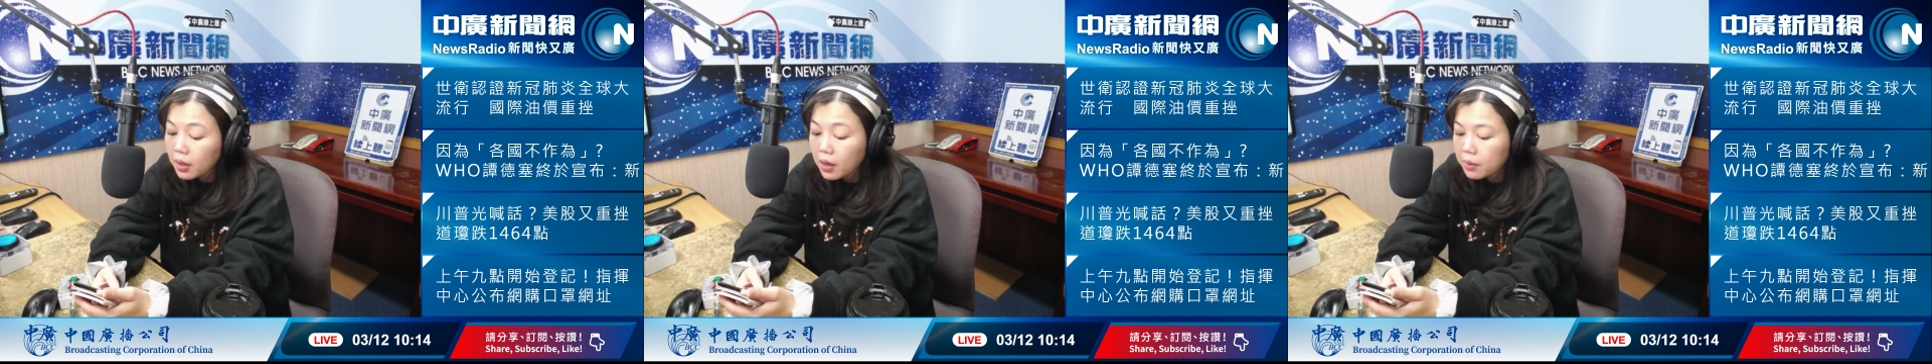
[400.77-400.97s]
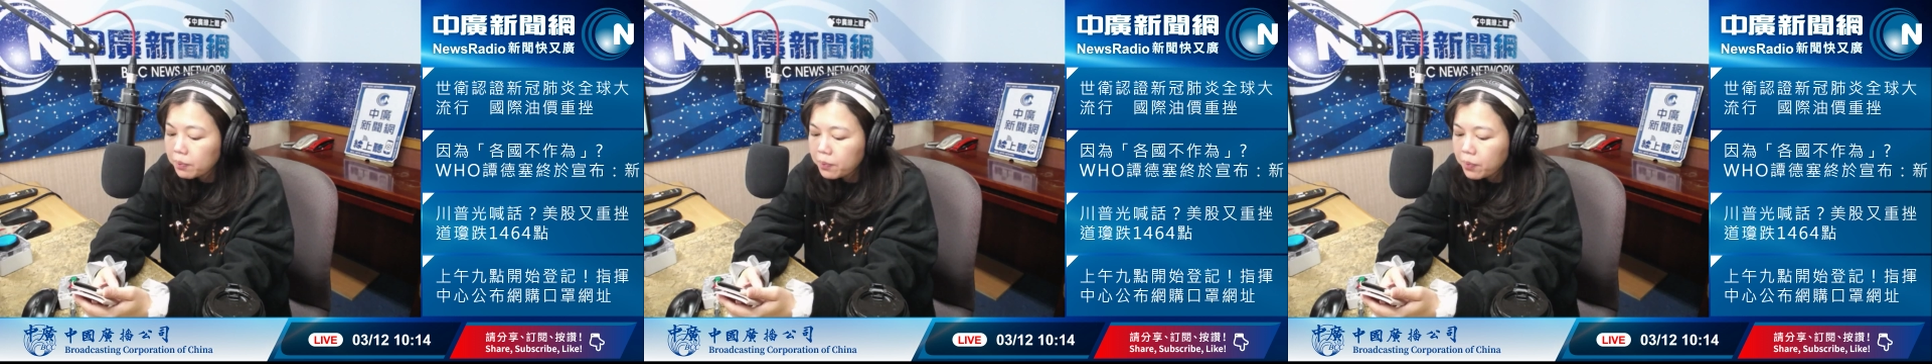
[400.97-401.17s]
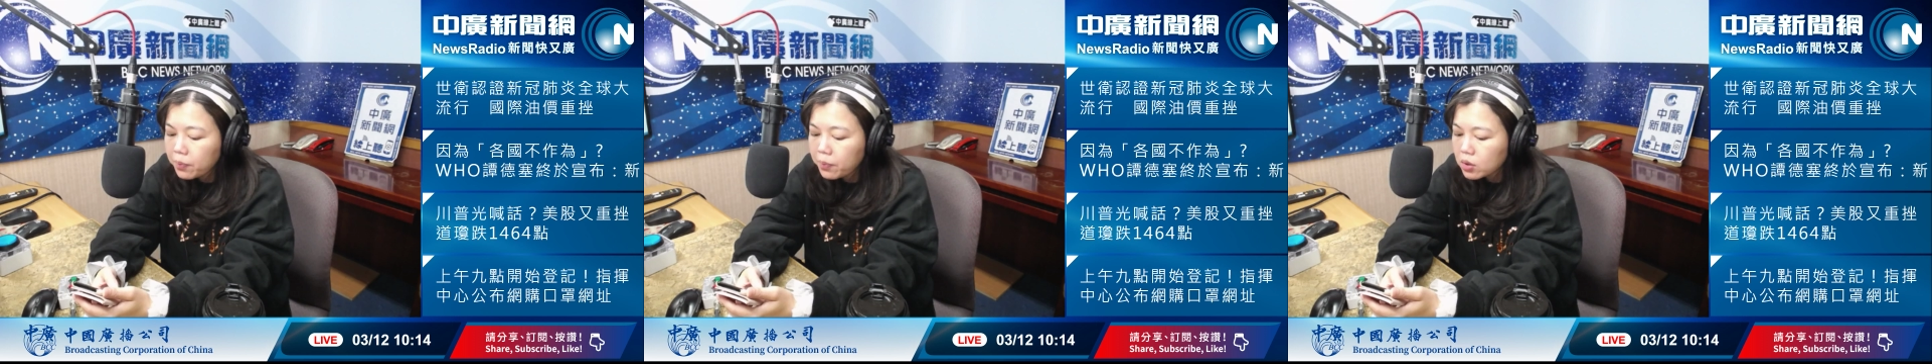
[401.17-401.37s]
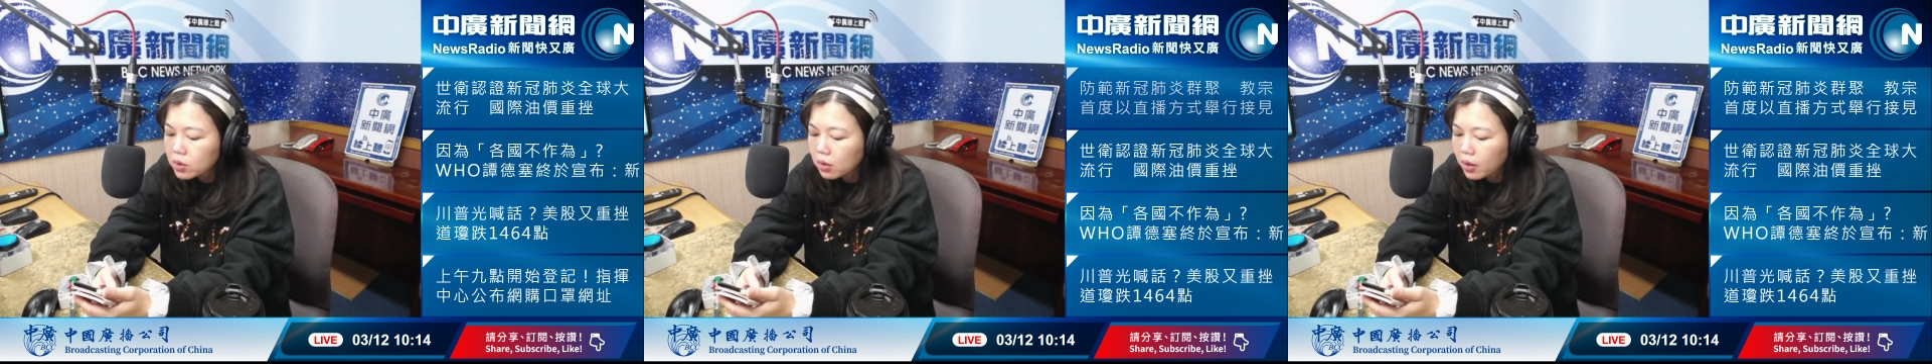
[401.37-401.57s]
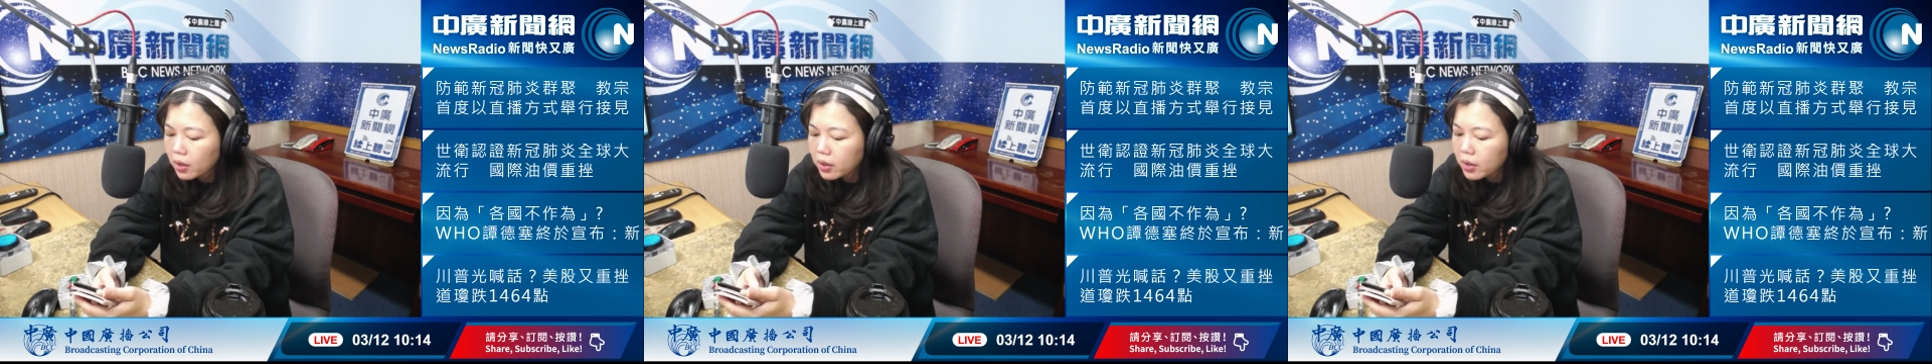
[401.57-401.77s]
那个不会
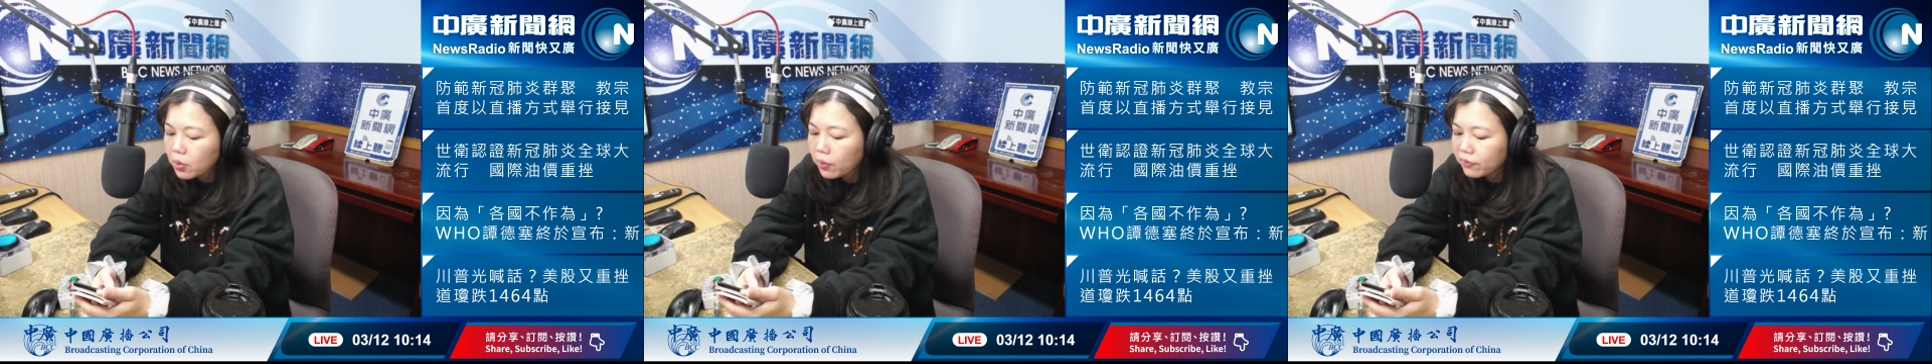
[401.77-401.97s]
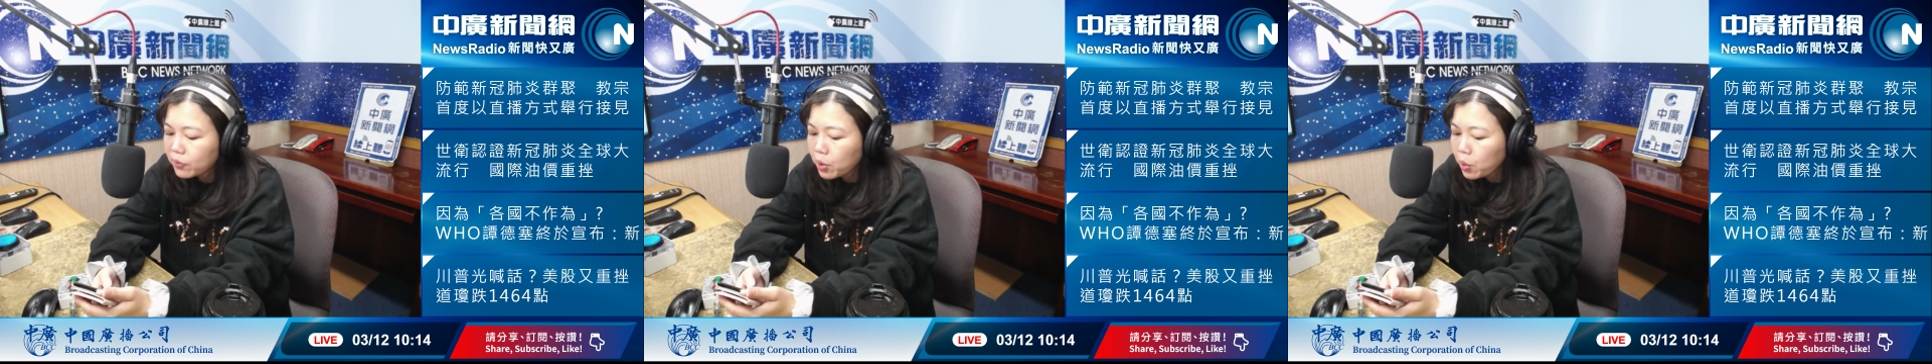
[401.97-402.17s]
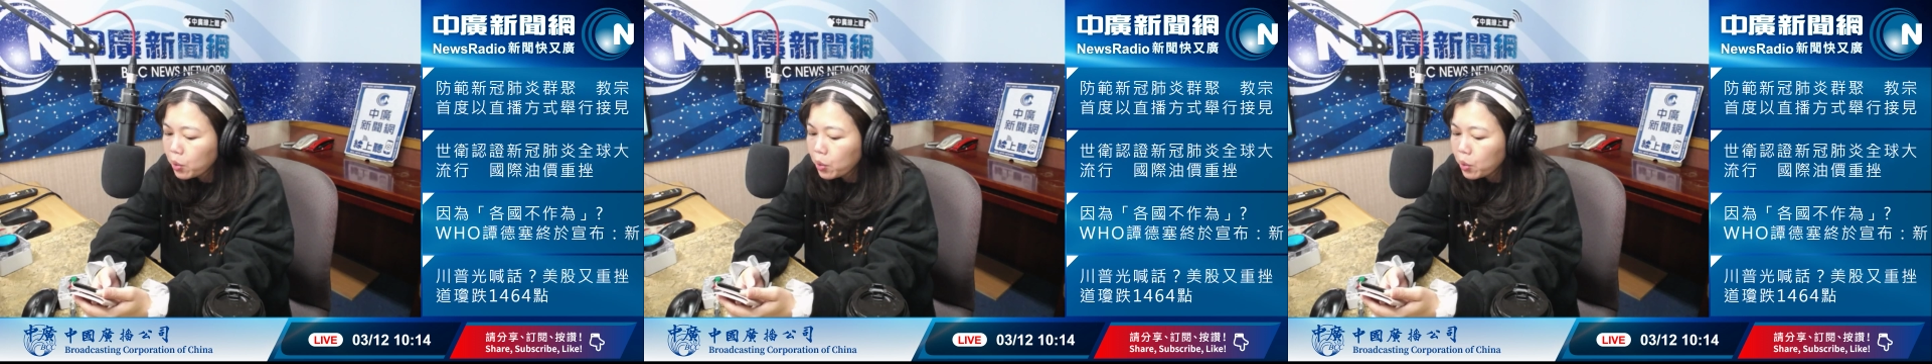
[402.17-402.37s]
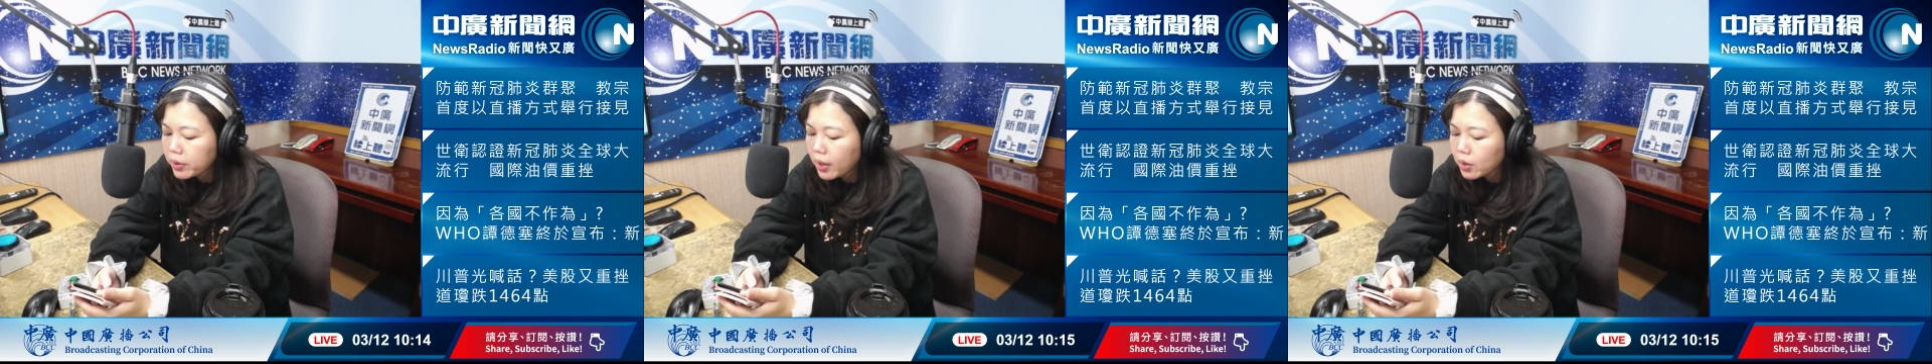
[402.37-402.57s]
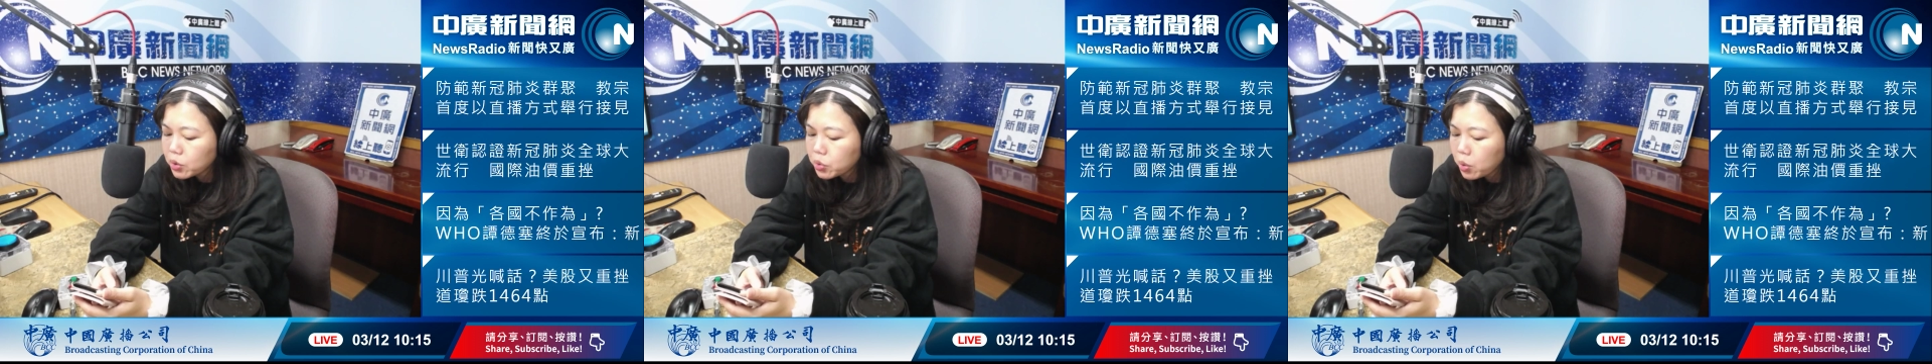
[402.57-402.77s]
那个立立委
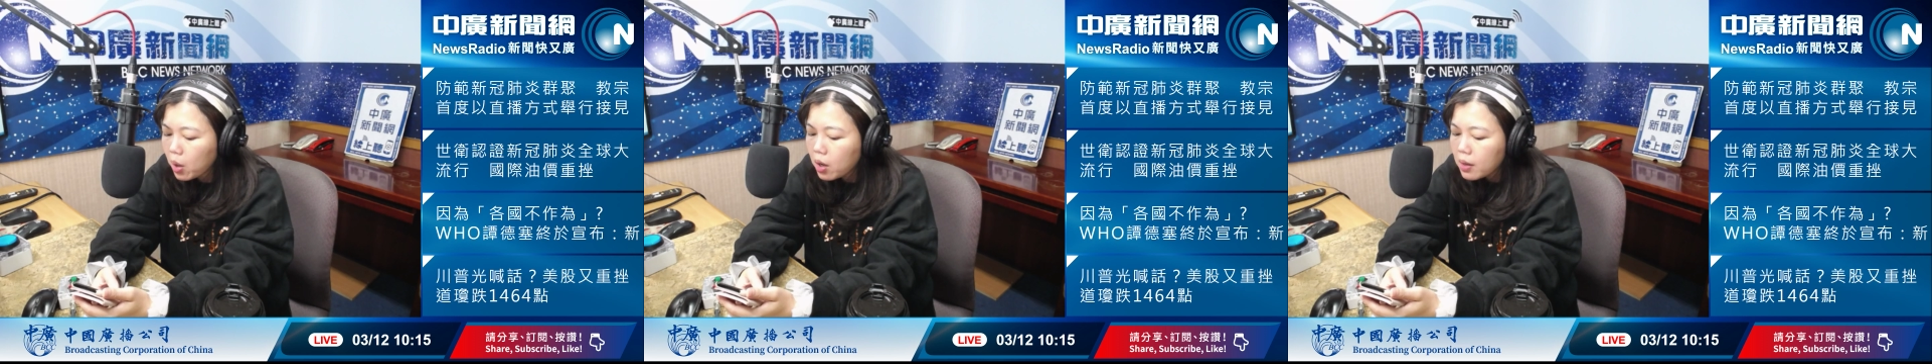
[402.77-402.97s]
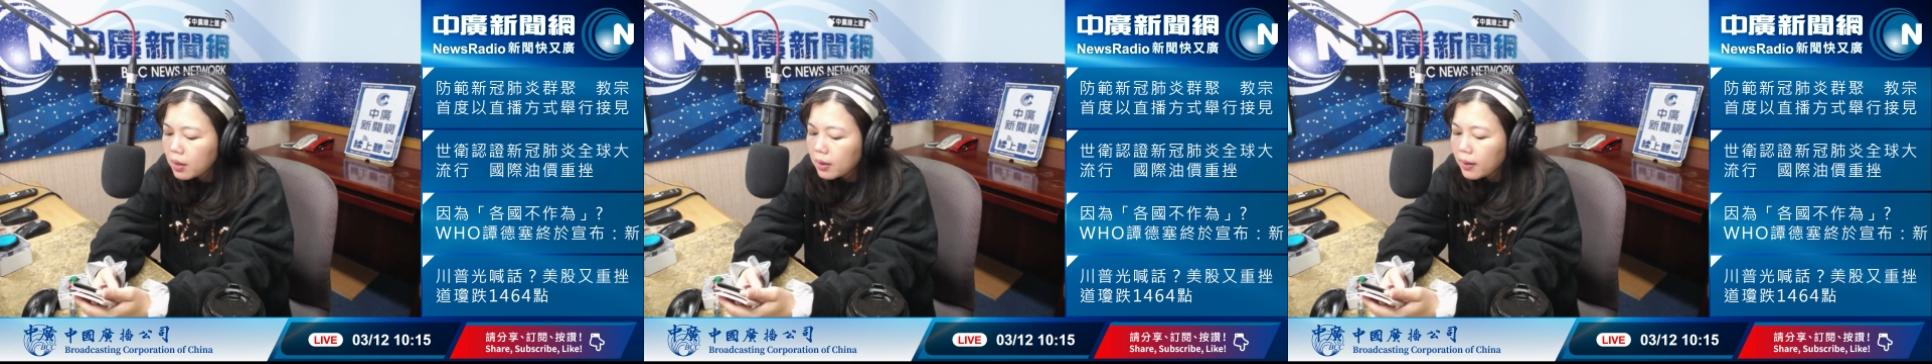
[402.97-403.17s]
问他说，